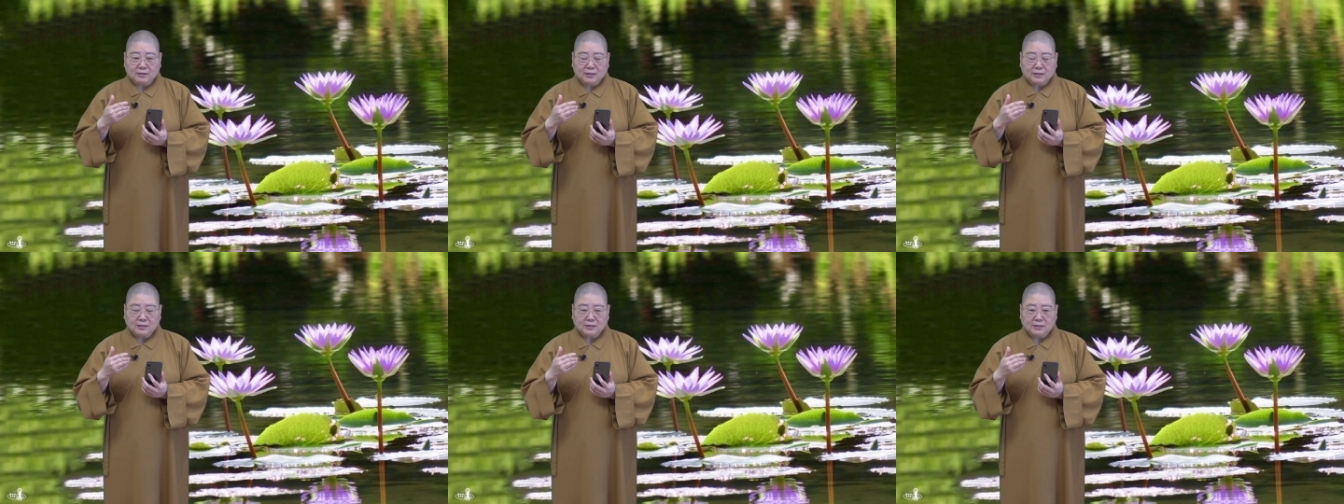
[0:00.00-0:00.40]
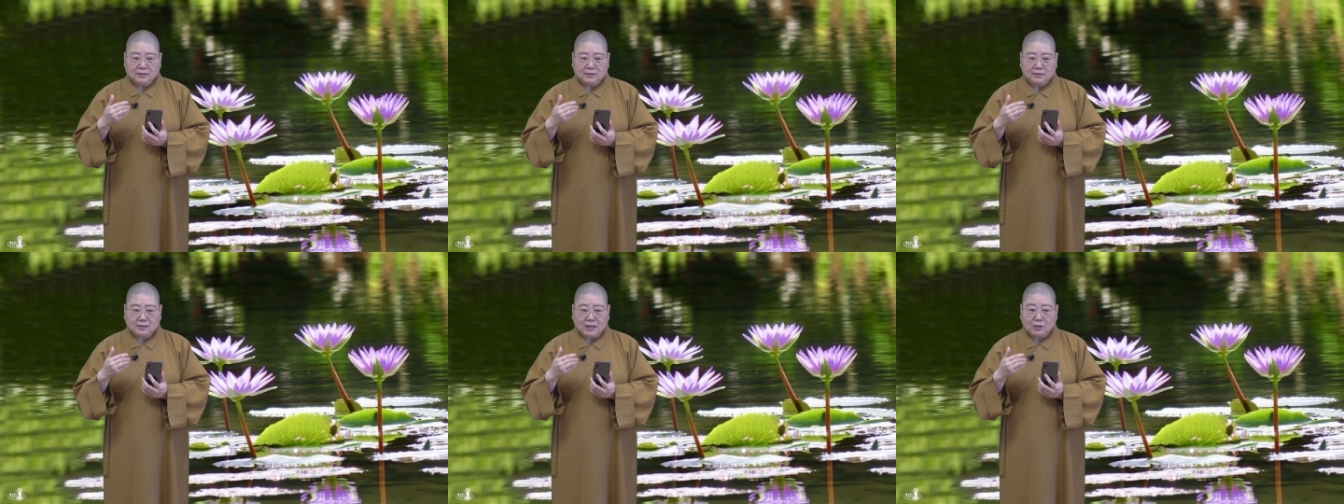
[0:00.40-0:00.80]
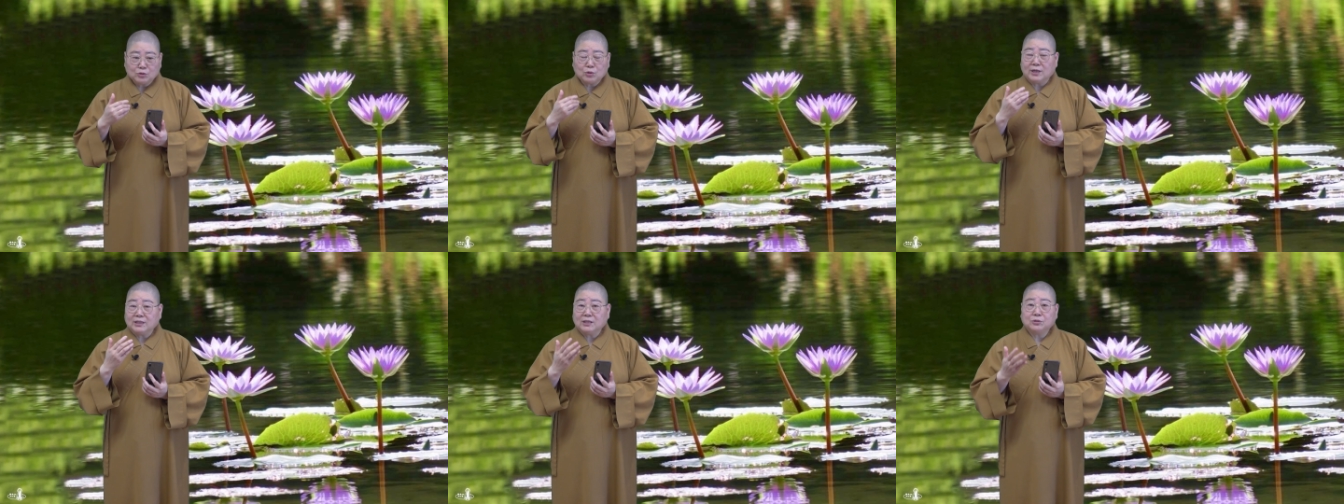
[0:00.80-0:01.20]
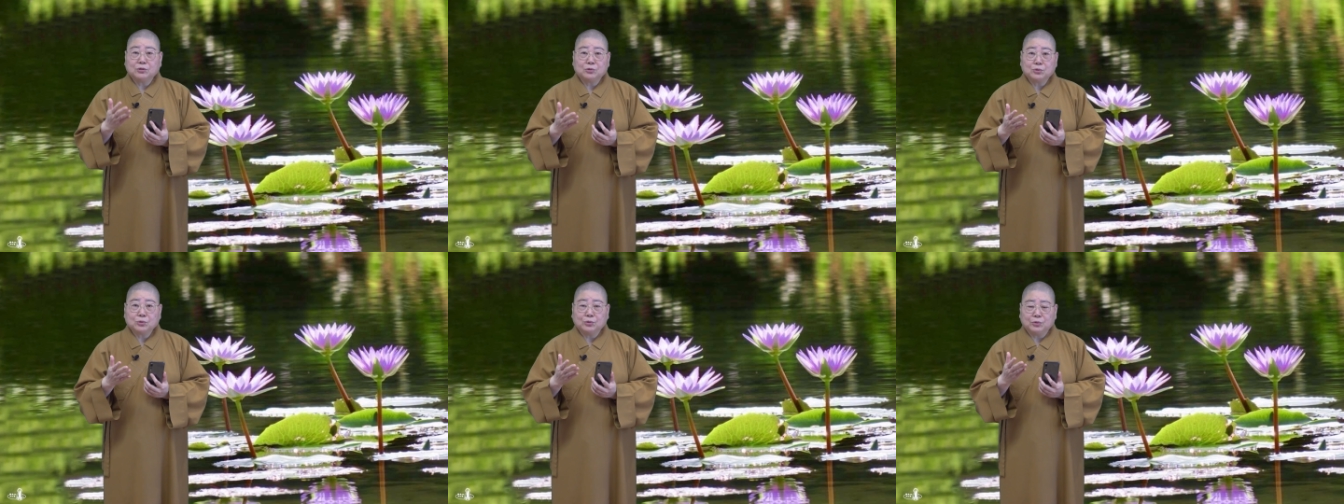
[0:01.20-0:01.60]
这个搭船要
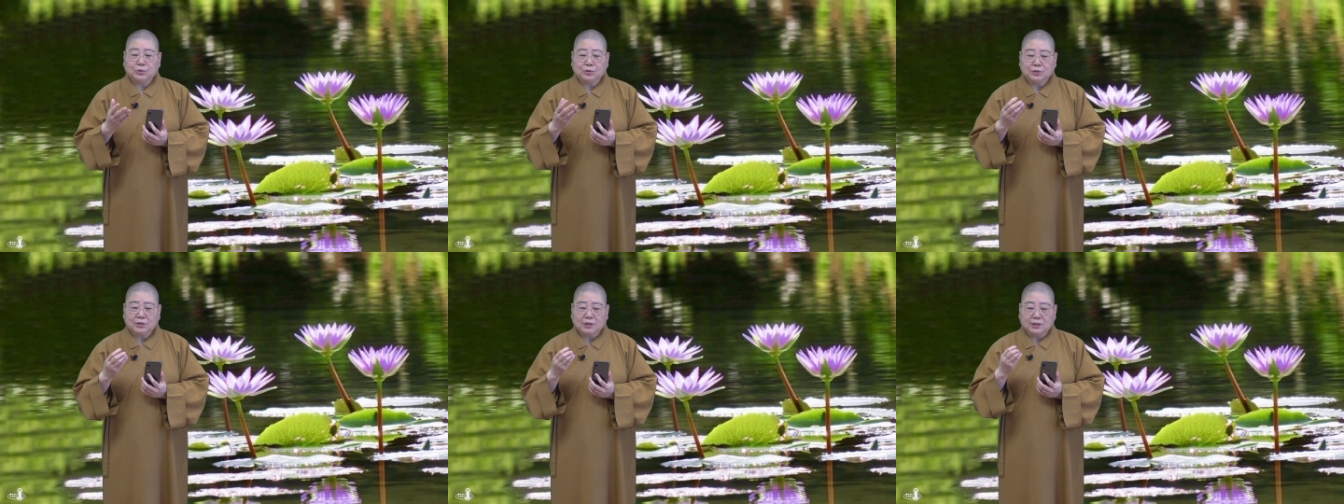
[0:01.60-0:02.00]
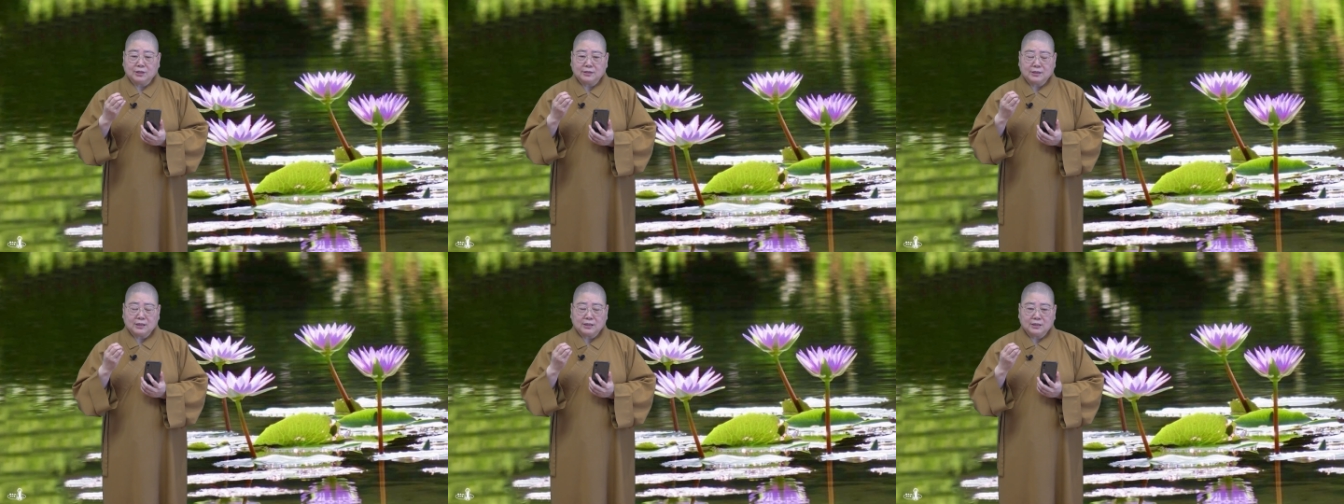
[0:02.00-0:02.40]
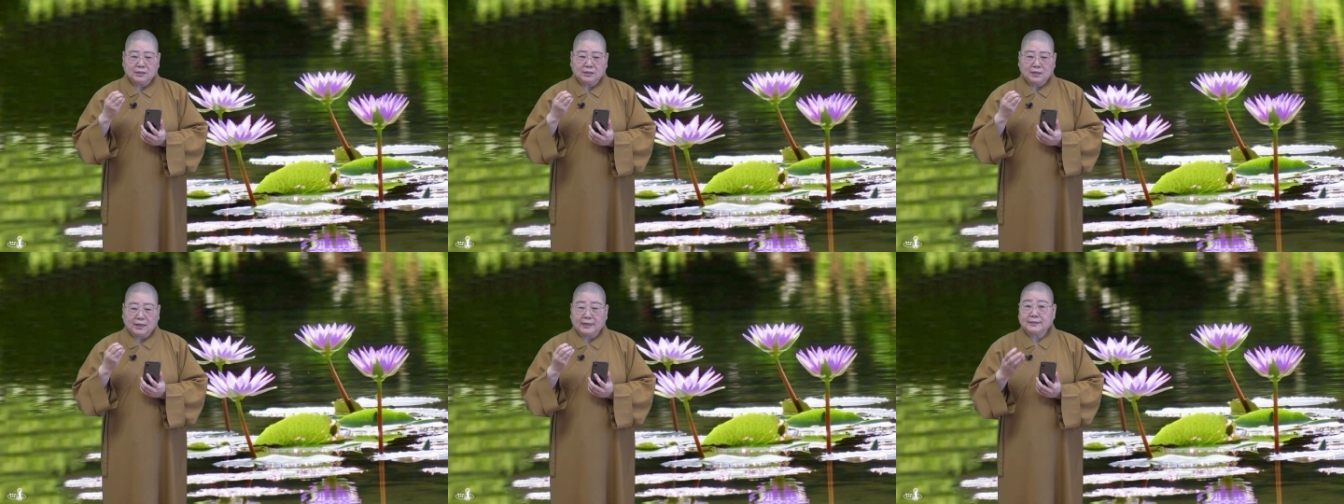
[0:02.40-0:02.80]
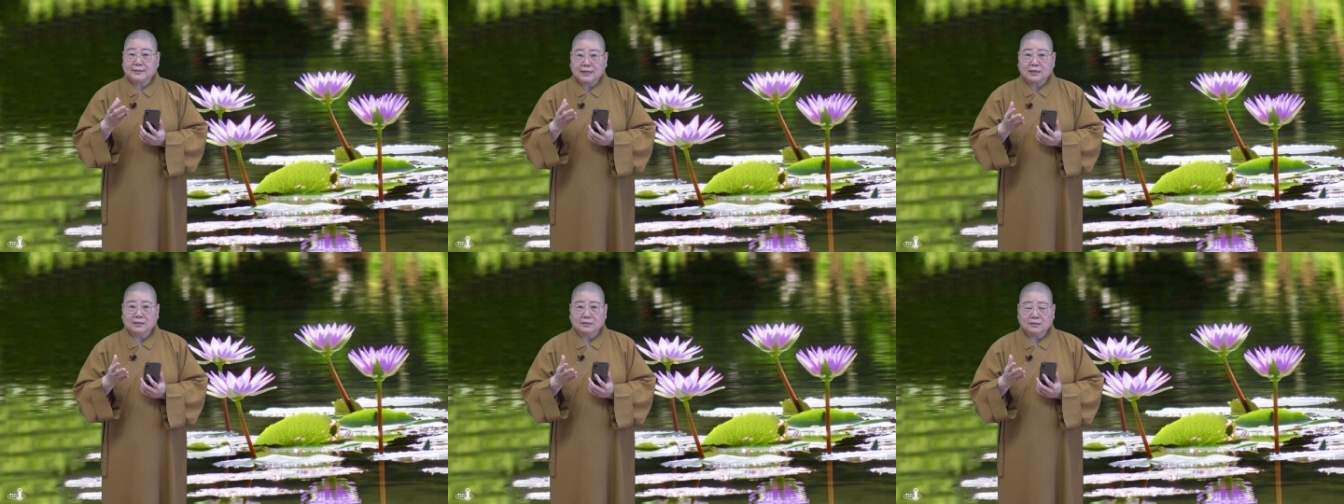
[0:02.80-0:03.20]
去做啊，这个海
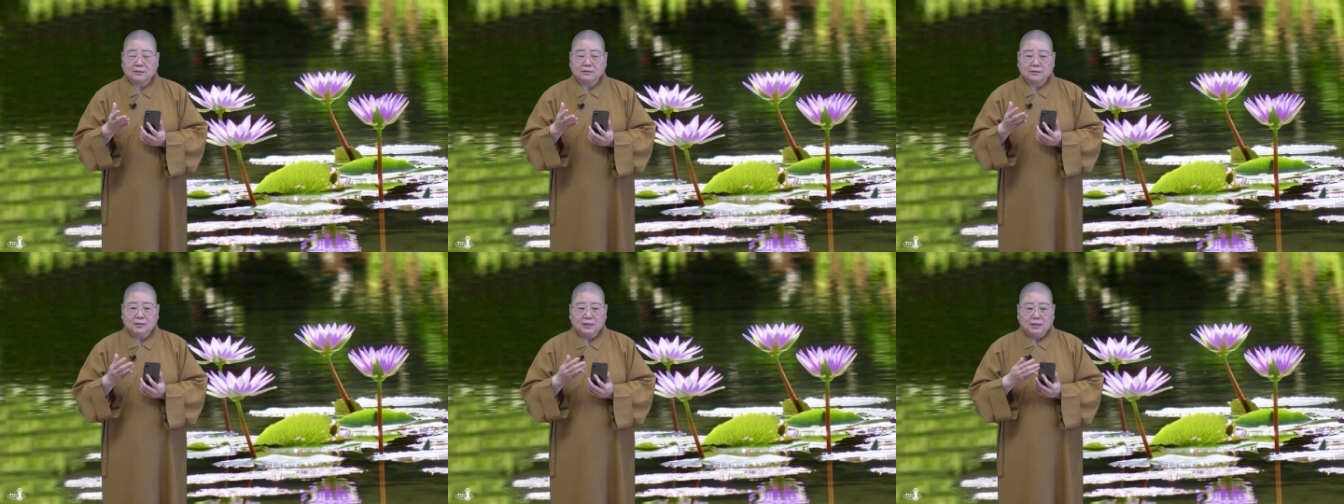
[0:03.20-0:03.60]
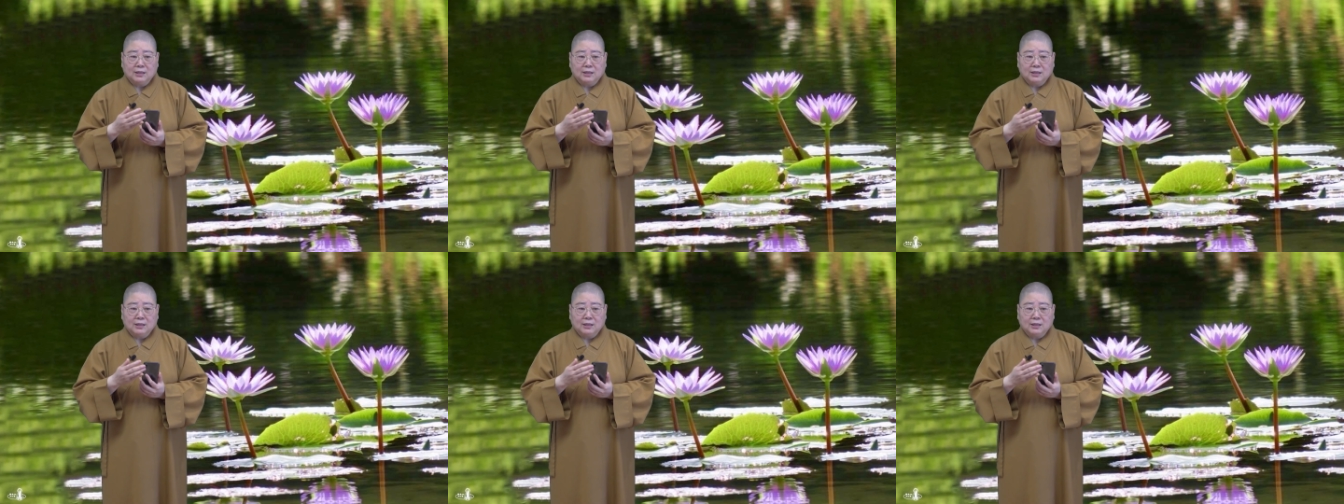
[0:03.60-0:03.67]
葬啊，